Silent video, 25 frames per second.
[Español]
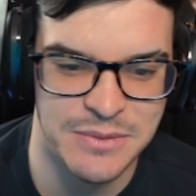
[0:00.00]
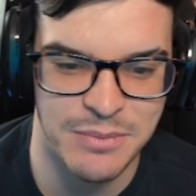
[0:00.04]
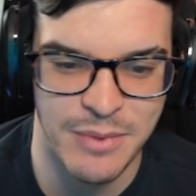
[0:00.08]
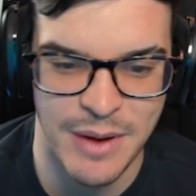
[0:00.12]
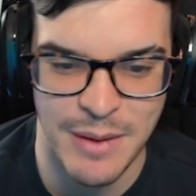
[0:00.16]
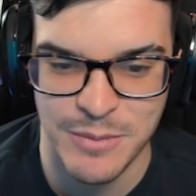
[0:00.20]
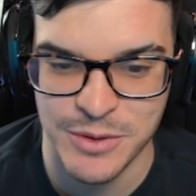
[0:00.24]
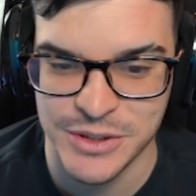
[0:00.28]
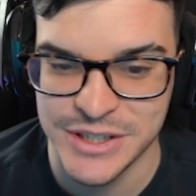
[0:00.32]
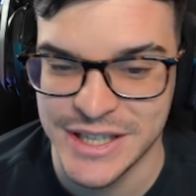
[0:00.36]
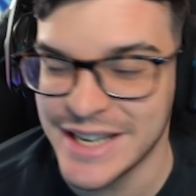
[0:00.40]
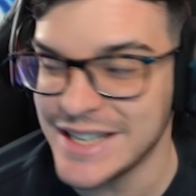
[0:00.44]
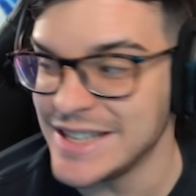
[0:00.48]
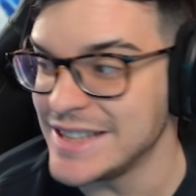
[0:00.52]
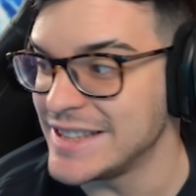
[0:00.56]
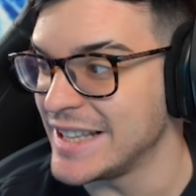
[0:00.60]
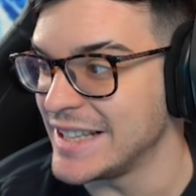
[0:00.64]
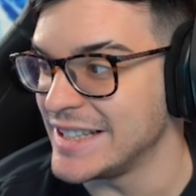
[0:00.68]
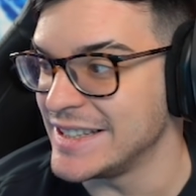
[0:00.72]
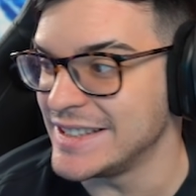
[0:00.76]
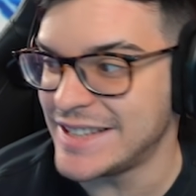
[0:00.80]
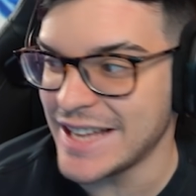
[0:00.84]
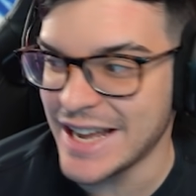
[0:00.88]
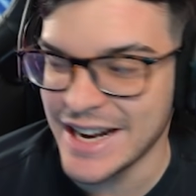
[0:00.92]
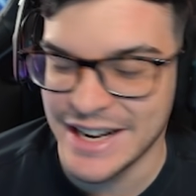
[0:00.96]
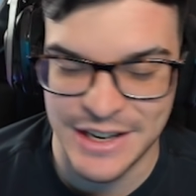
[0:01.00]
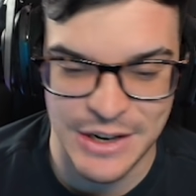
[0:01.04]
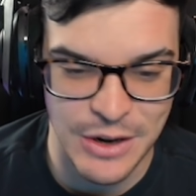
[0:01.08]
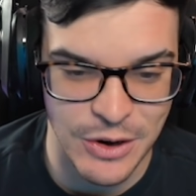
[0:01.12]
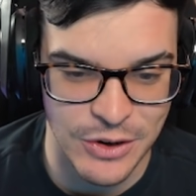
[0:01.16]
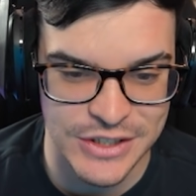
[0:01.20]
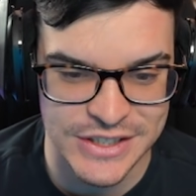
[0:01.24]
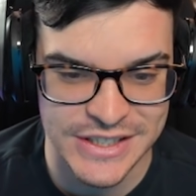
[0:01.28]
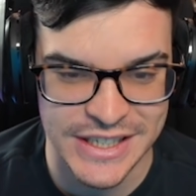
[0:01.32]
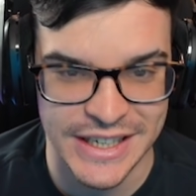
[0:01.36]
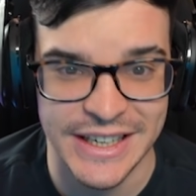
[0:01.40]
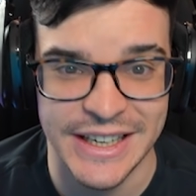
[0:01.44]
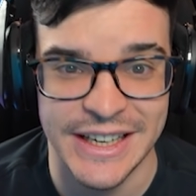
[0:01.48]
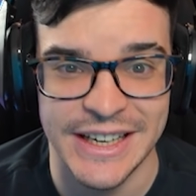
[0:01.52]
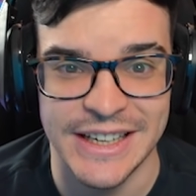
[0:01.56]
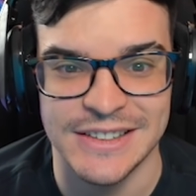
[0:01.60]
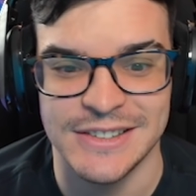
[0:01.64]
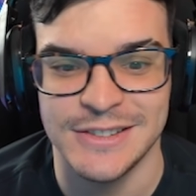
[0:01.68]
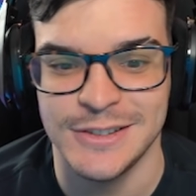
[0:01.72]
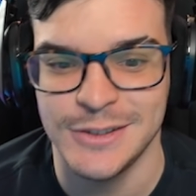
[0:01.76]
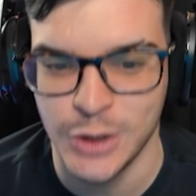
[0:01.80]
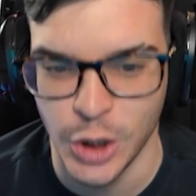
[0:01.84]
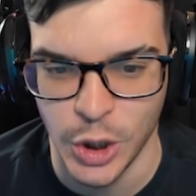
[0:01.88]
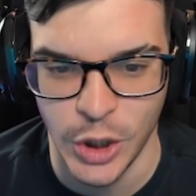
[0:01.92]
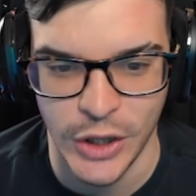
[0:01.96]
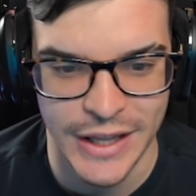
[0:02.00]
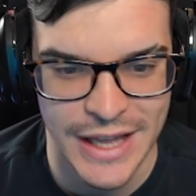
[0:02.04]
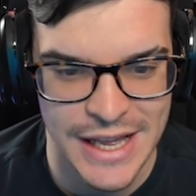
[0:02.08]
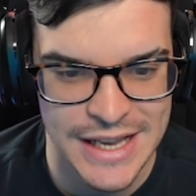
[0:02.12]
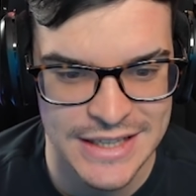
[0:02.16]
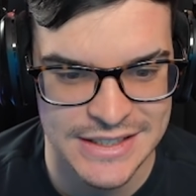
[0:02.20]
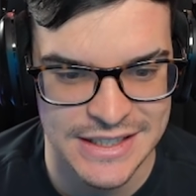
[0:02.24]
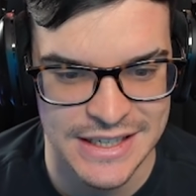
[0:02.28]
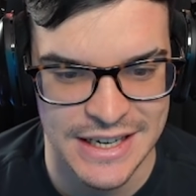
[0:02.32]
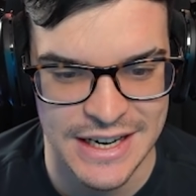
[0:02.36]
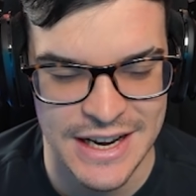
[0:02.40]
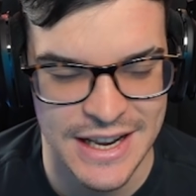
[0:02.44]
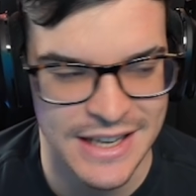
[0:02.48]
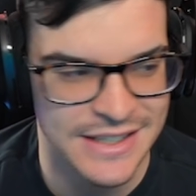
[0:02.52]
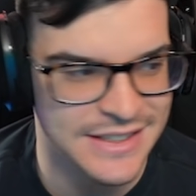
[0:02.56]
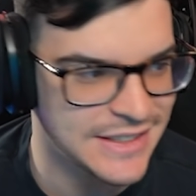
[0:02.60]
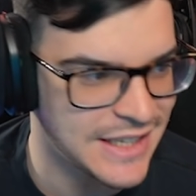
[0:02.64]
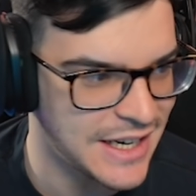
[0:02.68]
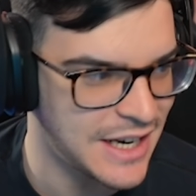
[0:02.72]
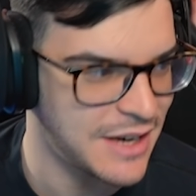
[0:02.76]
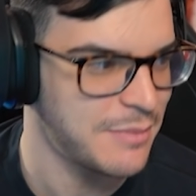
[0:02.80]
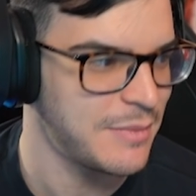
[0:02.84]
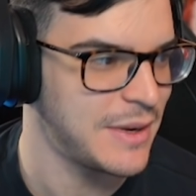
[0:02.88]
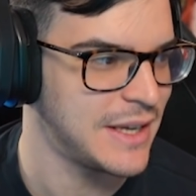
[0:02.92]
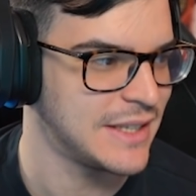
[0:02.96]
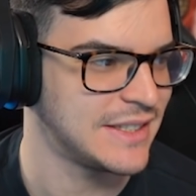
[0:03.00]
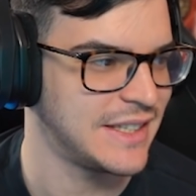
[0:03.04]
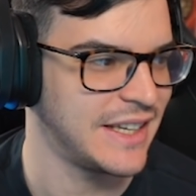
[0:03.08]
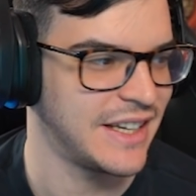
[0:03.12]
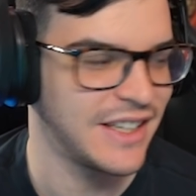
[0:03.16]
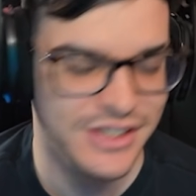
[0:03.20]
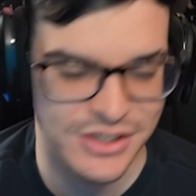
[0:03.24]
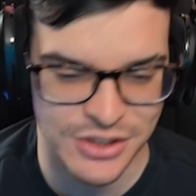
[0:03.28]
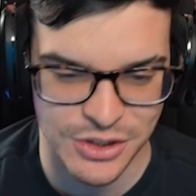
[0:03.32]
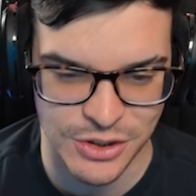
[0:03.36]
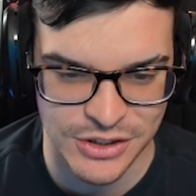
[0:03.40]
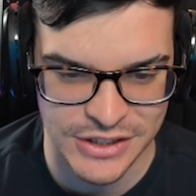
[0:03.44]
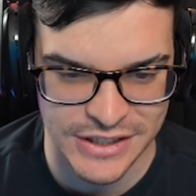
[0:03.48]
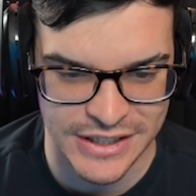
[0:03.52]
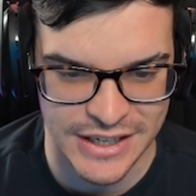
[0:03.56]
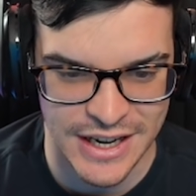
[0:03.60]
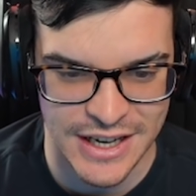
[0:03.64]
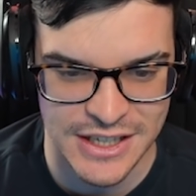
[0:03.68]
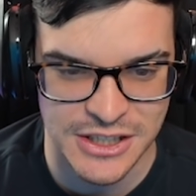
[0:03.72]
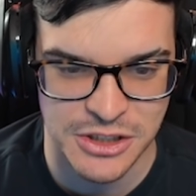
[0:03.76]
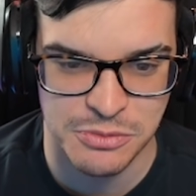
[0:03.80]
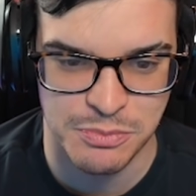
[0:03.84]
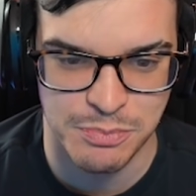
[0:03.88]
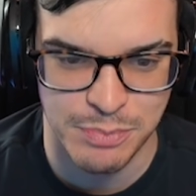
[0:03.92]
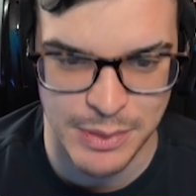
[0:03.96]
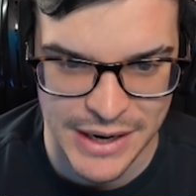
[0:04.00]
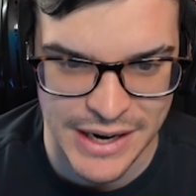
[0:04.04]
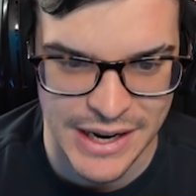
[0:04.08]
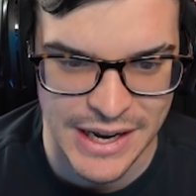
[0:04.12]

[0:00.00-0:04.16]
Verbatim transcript: Vamos a intentar conseguir todas las armas exóticas para